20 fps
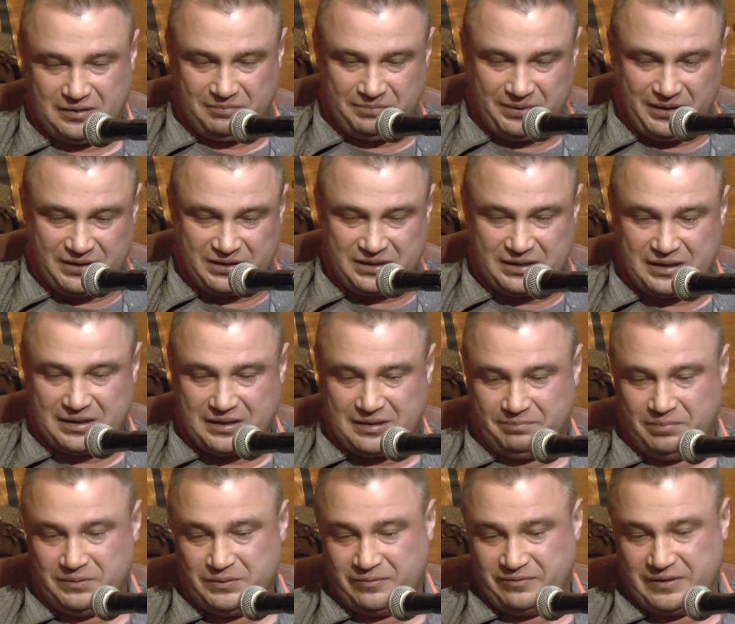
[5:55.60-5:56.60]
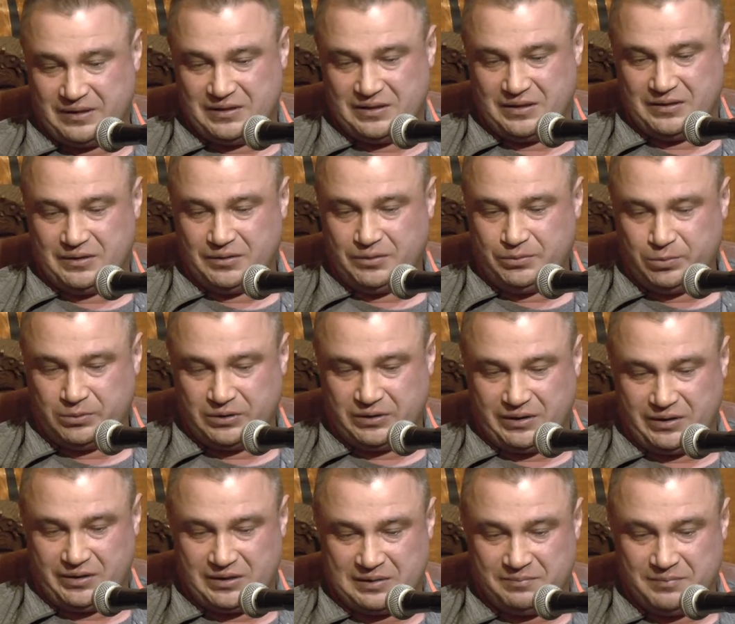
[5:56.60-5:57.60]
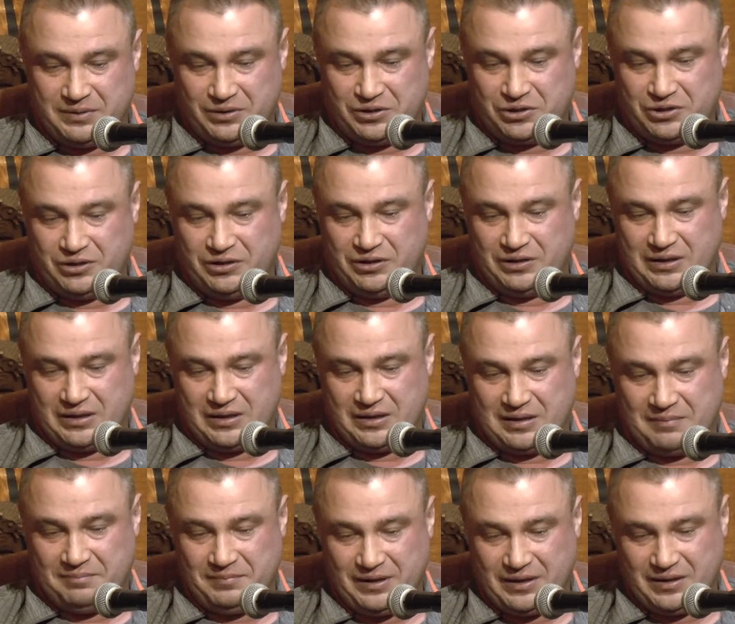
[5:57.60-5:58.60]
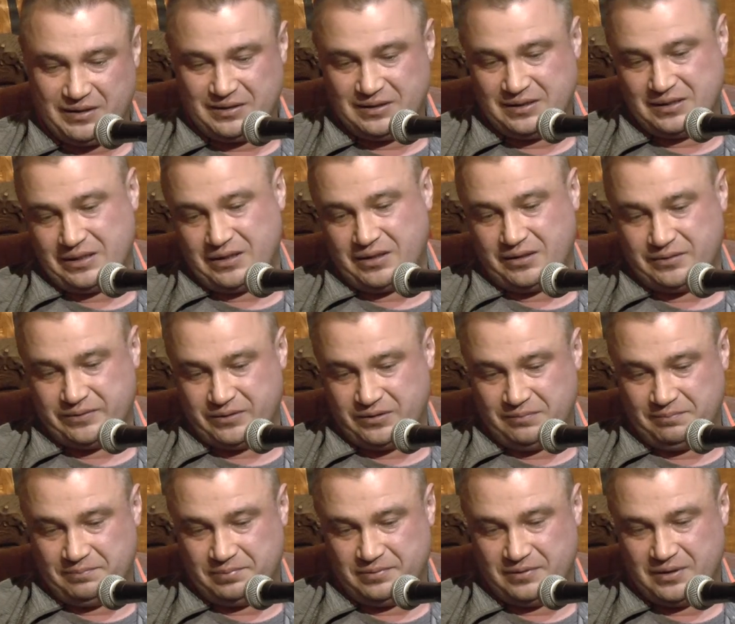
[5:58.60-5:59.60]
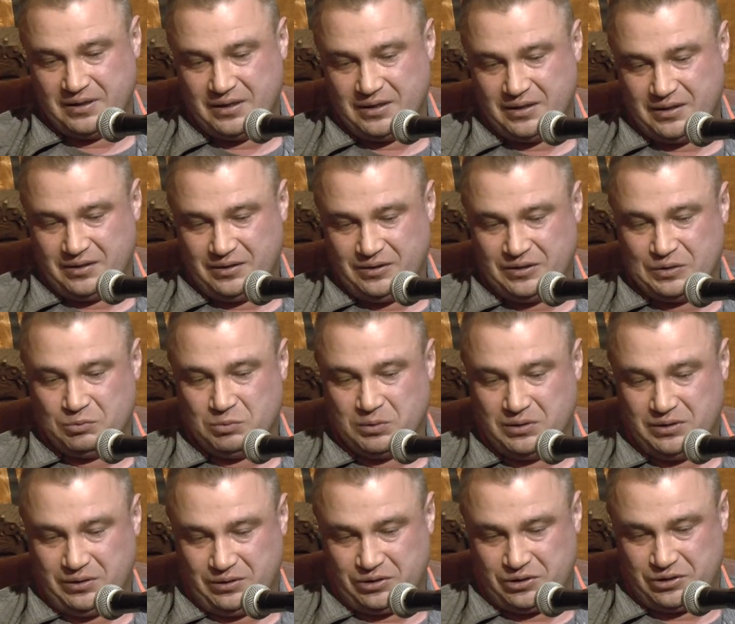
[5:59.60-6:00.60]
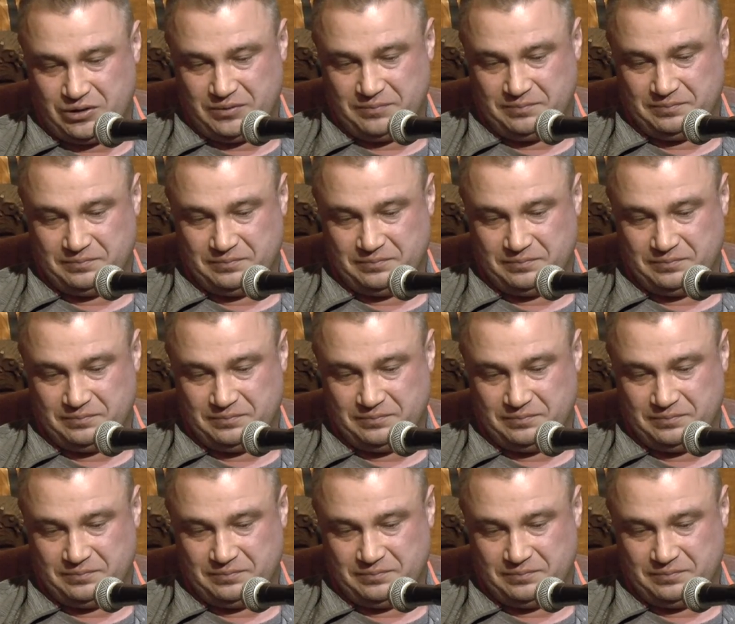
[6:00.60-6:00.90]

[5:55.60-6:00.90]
Pieska prowadza na krótkiej smyczy, nie jada mięsa, ryb i słodyczy.